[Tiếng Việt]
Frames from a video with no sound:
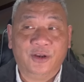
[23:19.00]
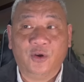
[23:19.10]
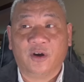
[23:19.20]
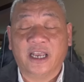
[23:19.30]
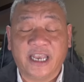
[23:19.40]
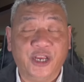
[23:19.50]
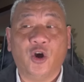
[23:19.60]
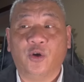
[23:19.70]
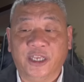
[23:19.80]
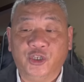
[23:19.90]
Rồi cái kỳ
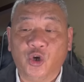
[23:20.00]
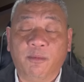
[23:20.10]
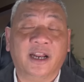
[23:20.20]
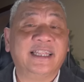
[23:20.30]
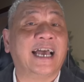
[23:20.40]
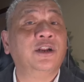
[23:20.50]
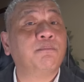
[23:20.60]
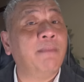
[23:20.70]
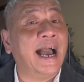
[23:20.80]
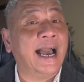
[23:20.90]
rồi thì Joe Biden thắng
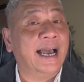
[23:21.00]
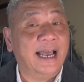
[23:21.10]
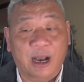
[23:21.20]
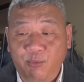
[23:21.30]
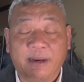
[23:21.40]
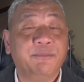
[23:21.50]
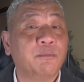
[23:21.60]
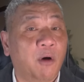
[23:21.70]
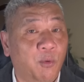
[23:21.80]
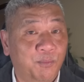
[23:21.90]
được 3, ông Trump
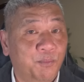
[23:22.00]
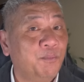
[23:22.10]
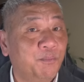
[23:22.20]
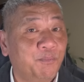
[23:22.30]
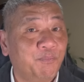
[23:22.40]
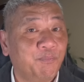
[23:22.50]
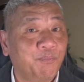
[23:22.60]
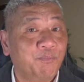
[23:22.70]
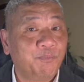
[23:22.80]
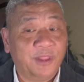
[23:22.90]
được 1.
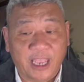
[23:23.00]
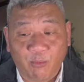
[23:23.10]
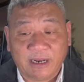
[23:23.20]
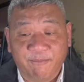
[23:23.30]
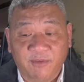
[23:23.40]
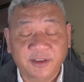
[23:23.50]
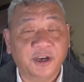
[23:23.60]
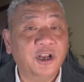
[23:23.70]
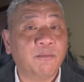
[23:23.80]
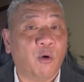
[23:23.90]
Thì ông Trump vẫn
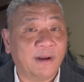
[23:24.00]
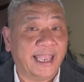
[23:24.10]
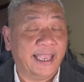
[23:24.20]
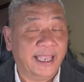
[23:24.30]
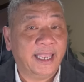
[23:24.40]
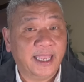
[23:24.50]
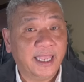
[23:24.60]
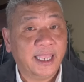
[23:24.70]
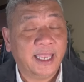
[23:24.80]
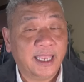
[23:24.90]
giữ được một này.
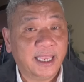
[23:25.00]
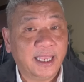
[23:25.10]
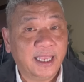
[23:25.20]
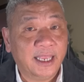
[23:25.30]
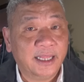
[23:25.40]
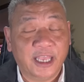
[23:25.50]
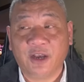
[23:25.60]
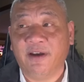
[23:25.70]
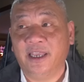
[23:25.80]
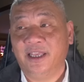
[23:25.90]
Thì
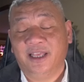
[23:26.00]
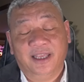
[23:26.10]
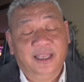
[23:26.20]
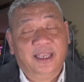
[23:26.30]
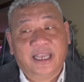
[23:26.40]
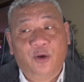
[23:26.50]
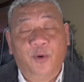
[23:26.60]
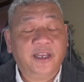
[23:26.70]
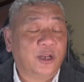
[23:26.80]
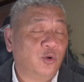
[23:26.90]
quý vị, cái
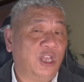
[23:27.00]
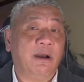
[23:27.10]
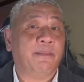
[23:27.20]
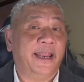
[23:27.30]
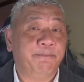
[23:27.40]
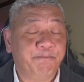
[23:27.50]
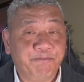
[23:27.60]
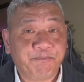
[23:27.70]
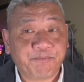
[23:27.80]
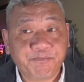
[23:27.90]
quyết định của tiểu bang Maine
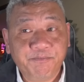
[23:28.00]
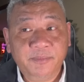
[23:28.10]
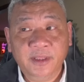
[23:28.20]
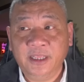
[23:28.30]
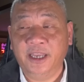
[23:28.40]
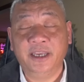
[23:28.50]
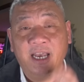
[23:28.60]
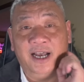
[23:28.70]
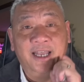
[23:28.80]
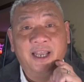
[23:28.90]
thì
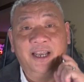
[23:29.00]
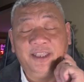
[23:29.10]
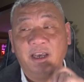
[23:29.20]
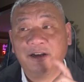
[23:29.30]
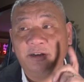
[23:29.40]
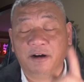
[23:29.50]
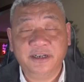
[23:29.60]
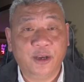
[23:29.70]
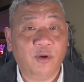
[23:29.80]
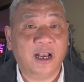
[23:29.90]
á, những
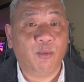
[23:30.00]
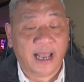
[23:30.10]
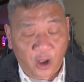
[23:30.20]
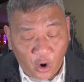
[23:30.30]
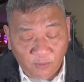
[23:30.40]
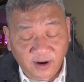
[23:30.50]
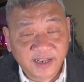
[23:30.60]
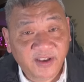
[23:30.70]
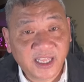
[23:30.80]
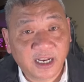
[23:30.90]
cử tri của Đảng Cộng Hòa họ
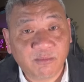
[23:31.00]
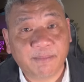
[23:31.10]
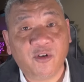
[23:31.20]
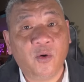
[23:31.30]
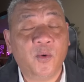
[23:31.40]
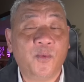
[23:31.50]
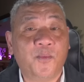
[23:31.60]
vẫn viết tên ông Trump vào